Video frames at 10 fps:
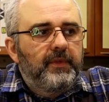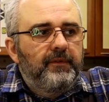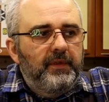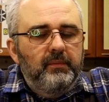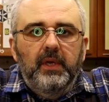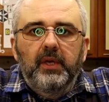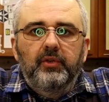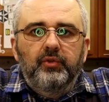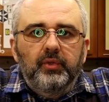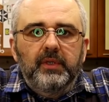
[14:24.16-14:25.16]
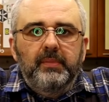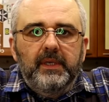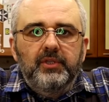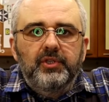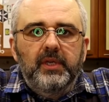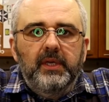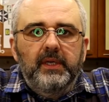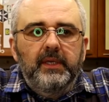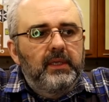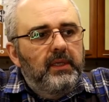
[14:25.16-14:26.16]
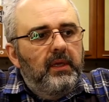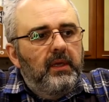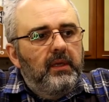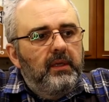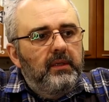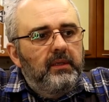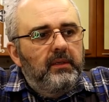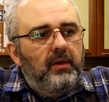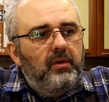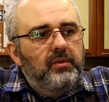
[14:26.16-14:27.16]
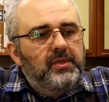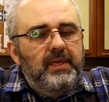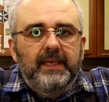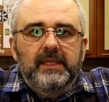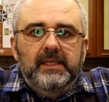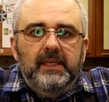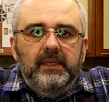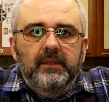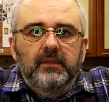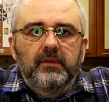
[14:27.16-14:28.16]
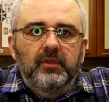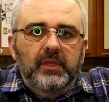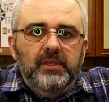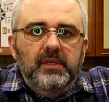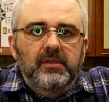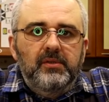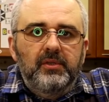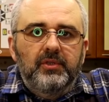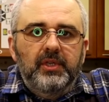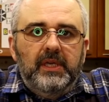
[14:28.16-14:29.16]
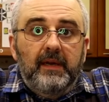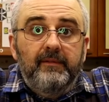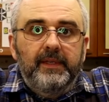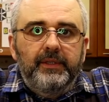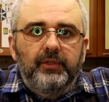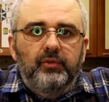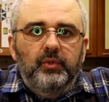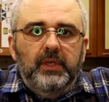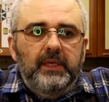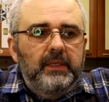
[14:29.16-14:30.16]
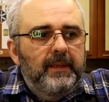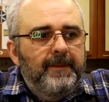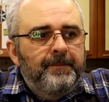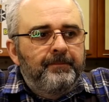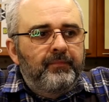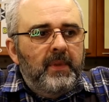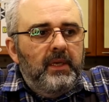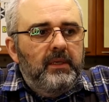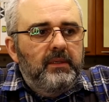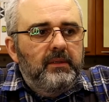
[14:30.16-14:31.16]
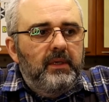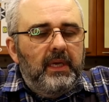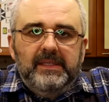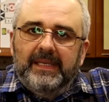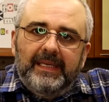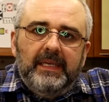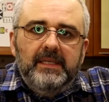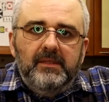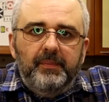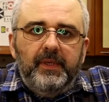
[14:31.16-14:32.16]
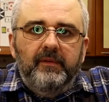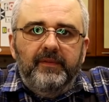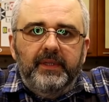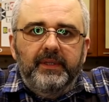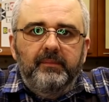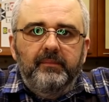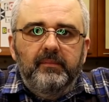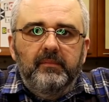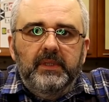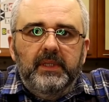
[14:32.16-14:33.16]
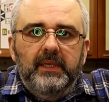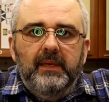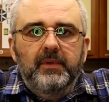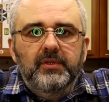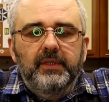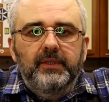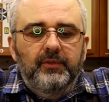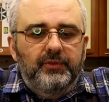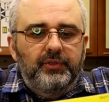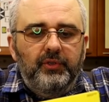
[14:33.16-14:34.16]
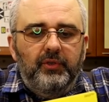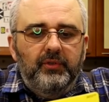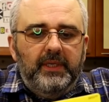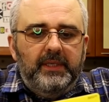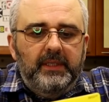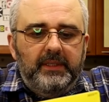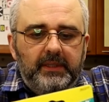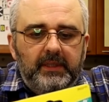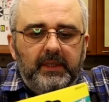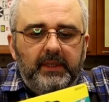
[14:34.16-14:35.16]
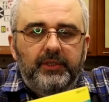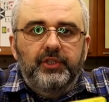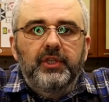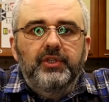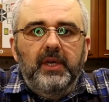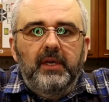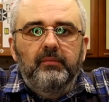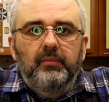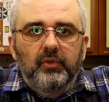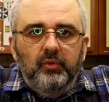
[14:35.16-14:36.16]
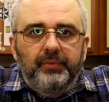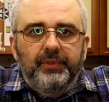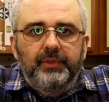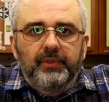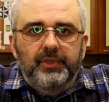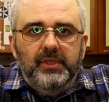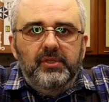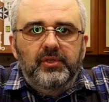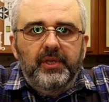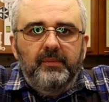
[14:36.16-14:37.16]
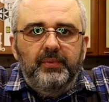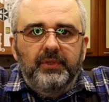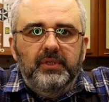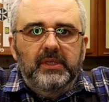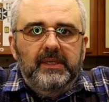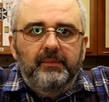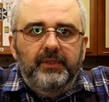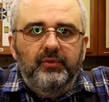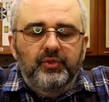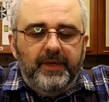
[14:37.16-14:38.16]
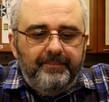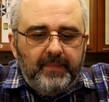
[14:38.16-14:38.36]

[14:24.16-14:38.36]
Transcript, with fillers: film, który będzie y, o sklejce. To też jest dosyć ciekawe i tutaj a sklejka jest dopiero wrednym materiałem, jeżeli chodzi o takie cięcia, bo lubi się strzępić na samej górze.